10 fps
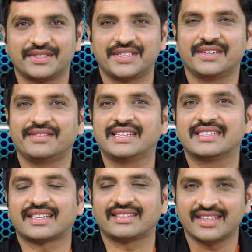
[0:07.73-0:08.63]
జీవి
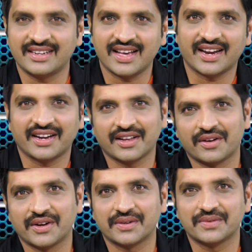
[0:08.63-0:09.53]
సత్యనారాయణ గారు
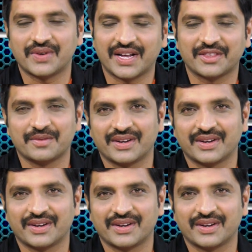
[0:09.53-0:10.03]
ఉన్నారు వారితో